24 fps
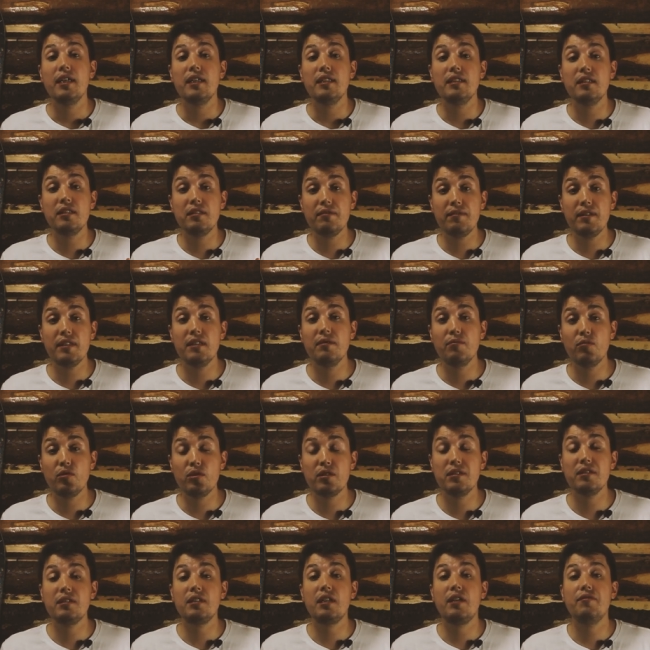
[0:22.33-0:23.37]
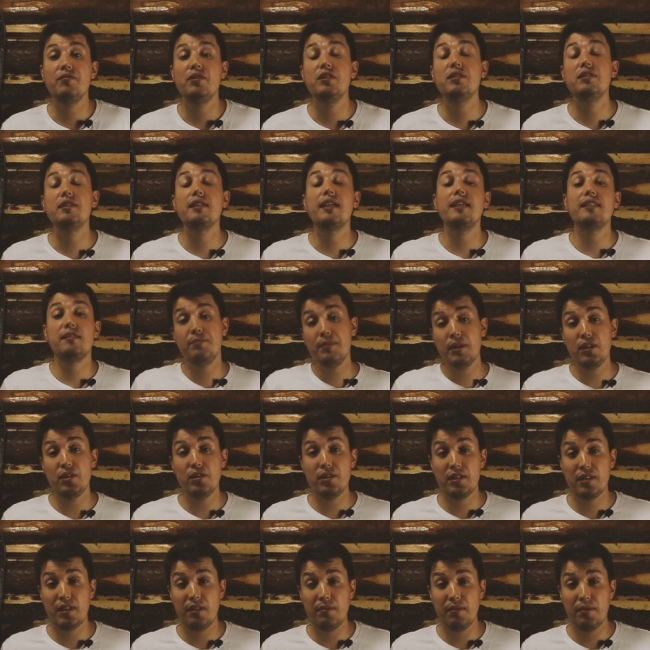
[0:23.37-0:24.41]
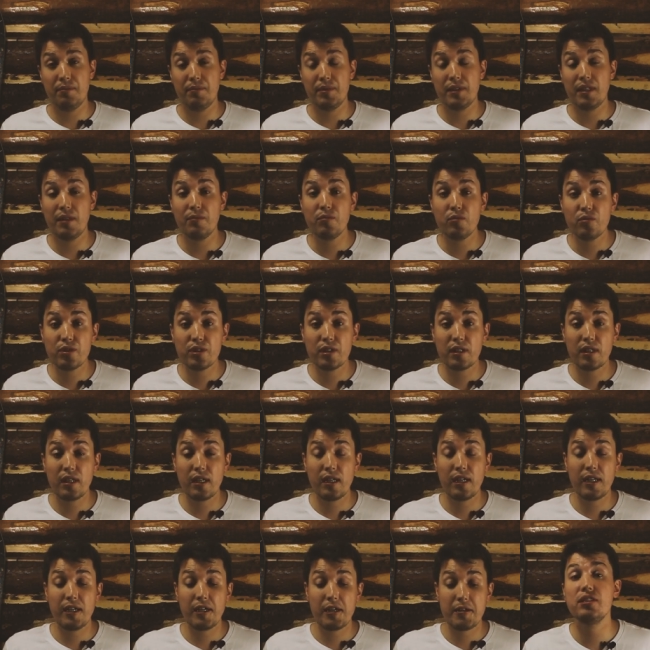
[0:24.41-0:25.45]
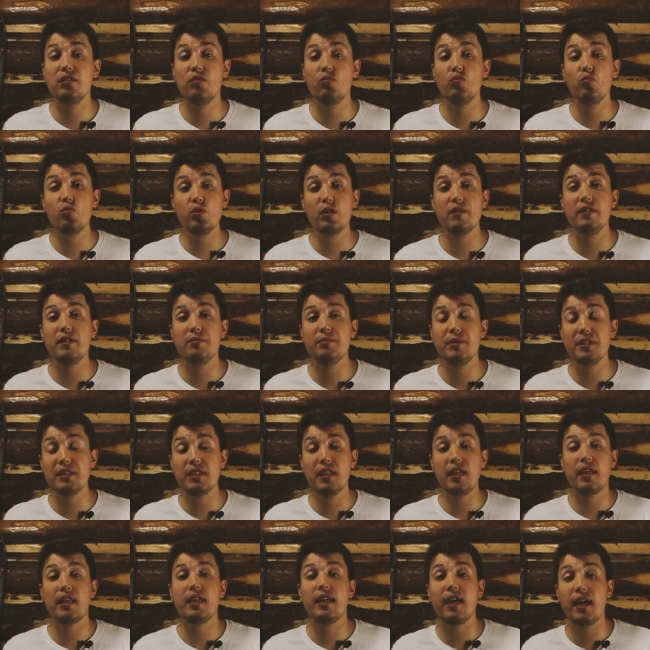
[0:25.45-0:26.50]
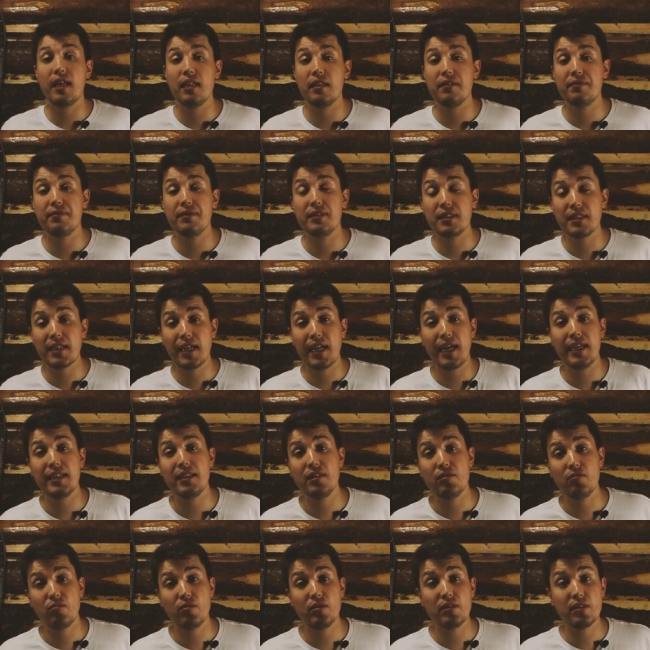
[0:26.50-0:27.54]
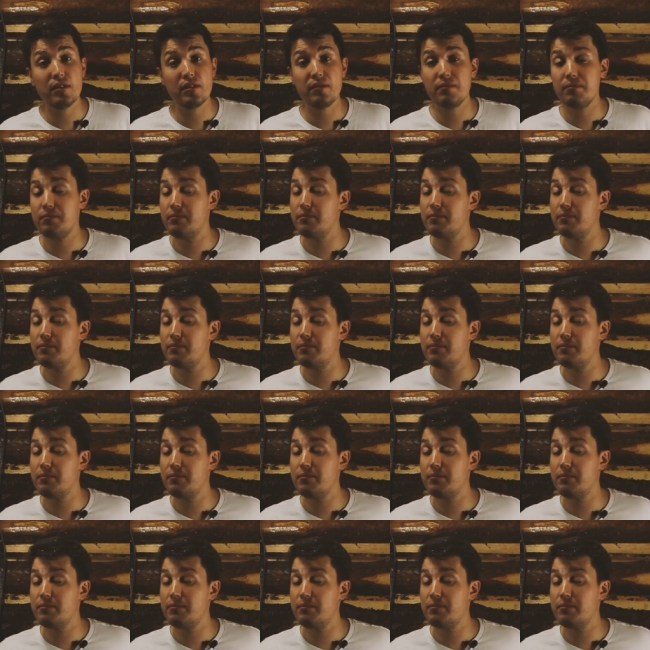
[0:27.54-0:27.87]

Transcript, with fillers: действительно можно сравнить с космическими, потому что уровень материалов и тканей, он